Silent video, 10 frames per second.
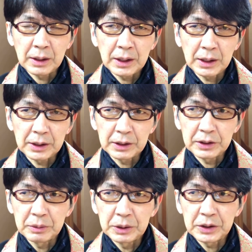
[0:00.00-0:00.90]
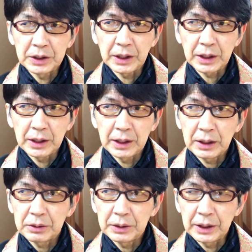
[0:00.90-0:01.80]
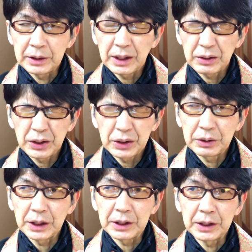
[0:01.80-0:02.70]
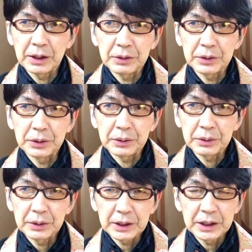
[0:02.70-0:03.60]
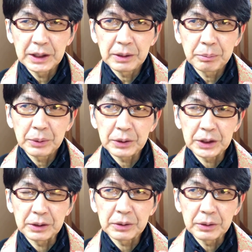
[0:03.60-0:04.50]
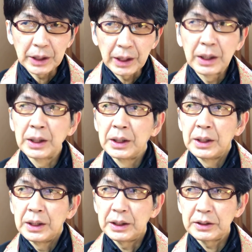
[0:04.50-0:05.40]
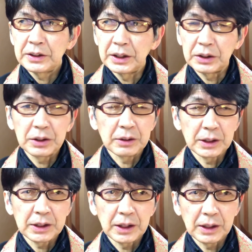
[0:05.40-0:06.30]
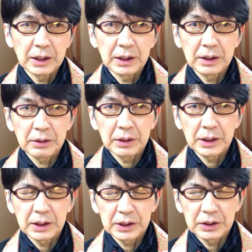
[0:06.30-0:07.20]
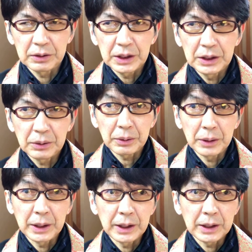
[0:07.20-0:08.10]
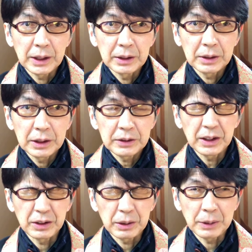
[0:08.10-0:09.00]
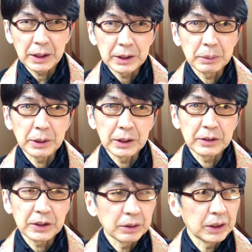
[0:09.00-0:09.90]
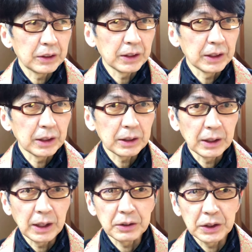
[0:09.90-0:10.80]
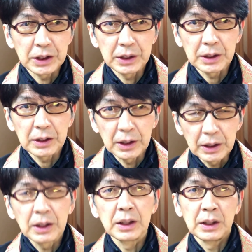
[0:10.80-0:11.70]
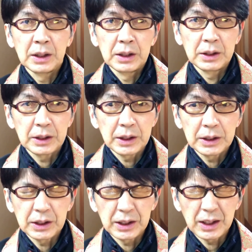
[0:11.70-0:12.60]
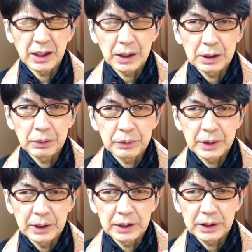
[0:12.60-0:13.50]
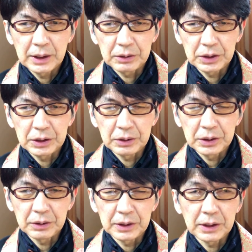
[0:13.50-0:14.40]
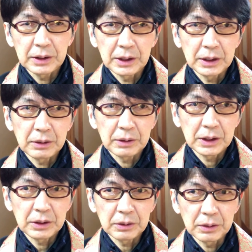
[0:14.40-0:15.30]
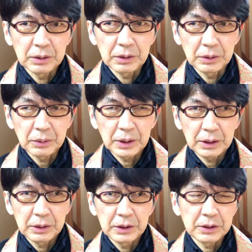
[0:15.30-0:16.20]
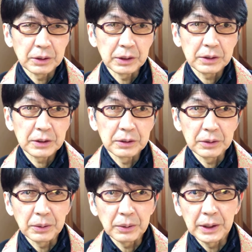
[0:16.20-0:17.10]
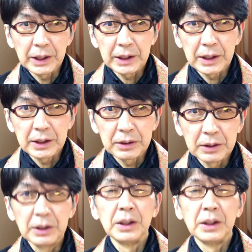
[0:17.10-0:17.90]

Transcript: カナダに住み着いてから100年100周年になるということで記念プロジェクトで1世の人たちからいろんな話を聞いてうやないか1世の人ばかりでもないですけど2世であったり白人であったり日系人に関わりの深い白人の人であったりいろんな人とのオーラルヒストリーを作っておこうやないかいう